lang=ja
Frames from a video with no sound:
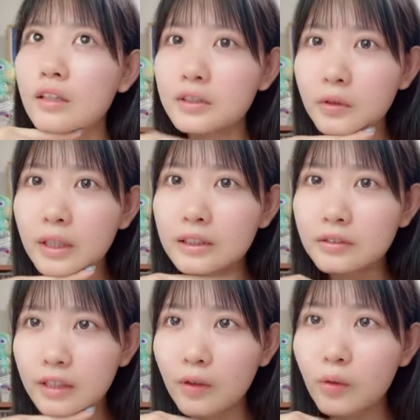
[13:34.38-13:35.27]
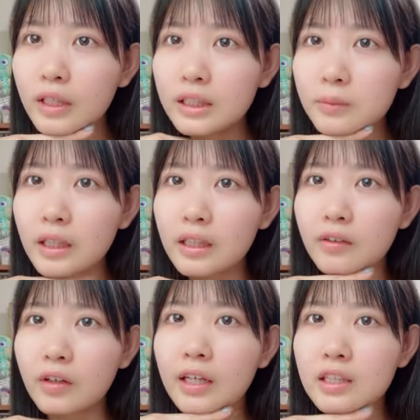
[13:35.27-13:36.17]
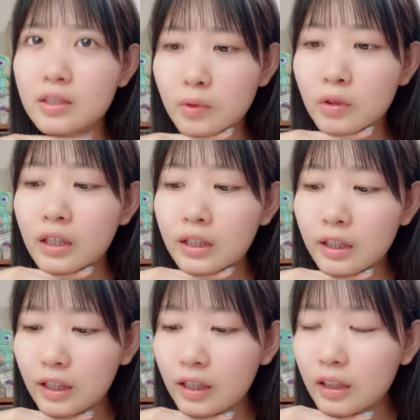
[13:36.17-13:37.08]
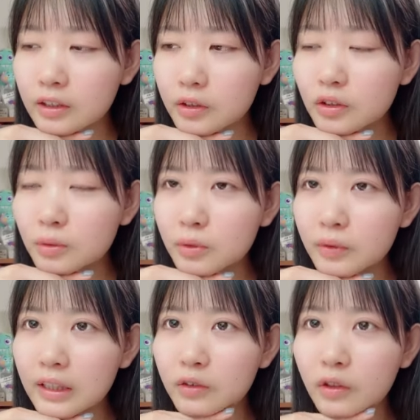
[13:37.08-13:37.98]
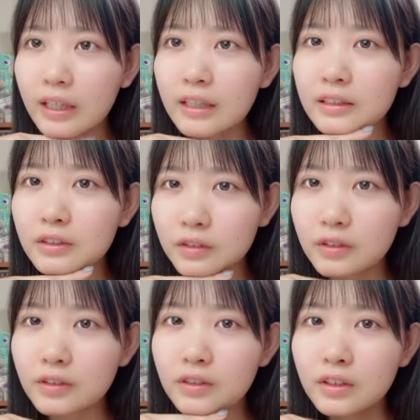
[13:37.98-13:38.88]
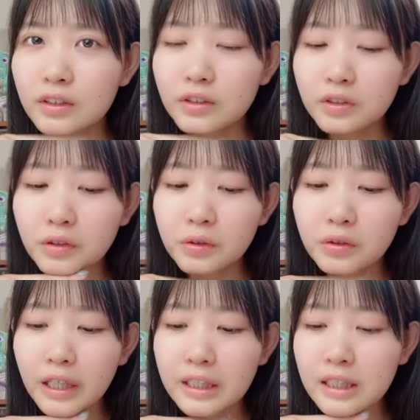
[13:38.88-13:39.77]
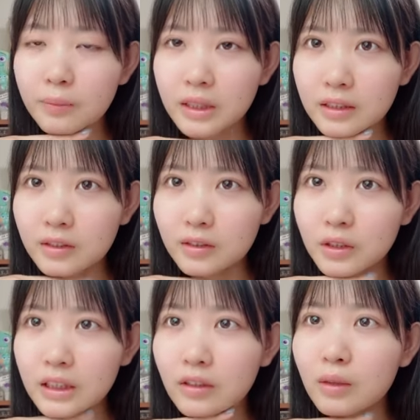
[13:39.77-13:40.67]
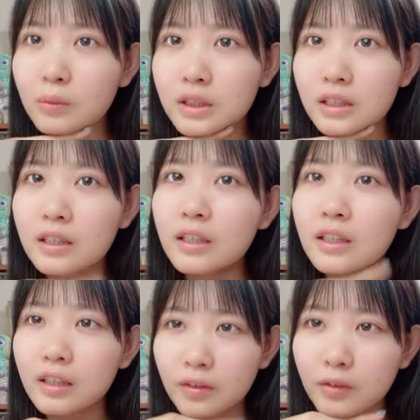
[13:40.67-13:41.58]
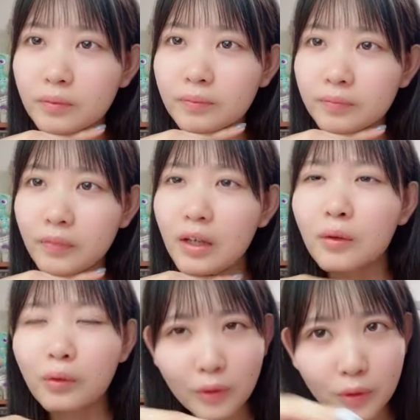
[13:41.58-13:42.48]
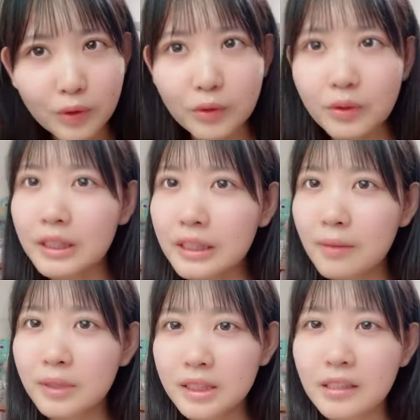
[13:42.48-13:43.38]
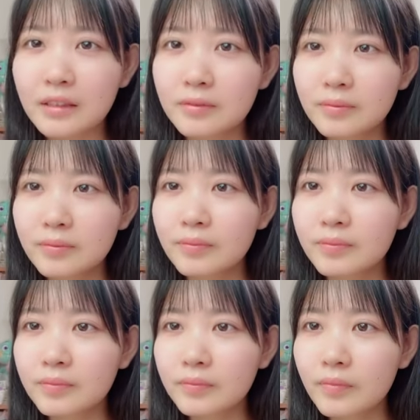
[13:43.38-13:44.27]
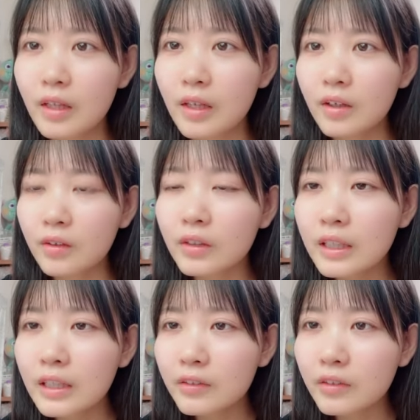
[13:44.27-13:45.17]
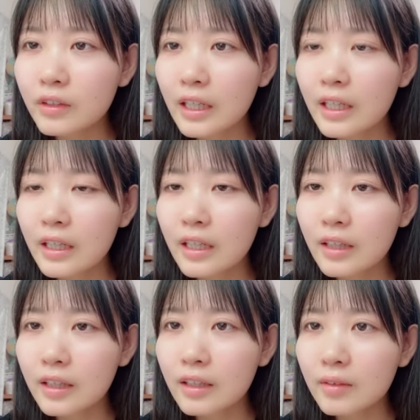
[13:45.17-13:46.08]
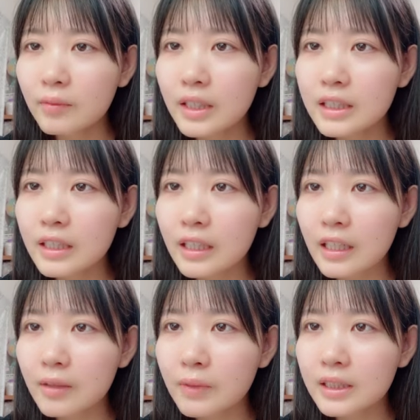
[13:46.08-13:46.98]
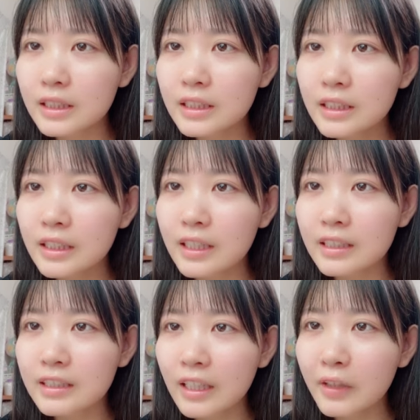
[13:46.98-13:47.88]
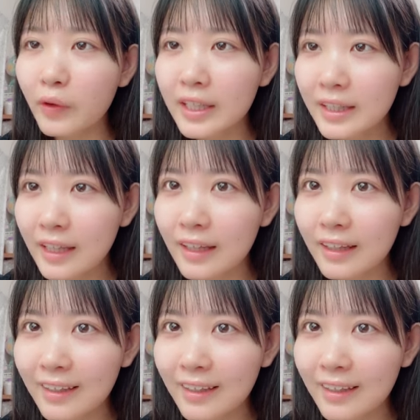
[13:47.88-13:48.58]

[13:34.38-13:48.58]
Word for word: 忙しくて今月もなんだけど来月もだからショールームウィークとか言いつつ15分配信がめっちゃ続いちゃうかもしれないんだけどご了承くださいませこの間の東海でみきちゃんにやられました新規ですはいお相手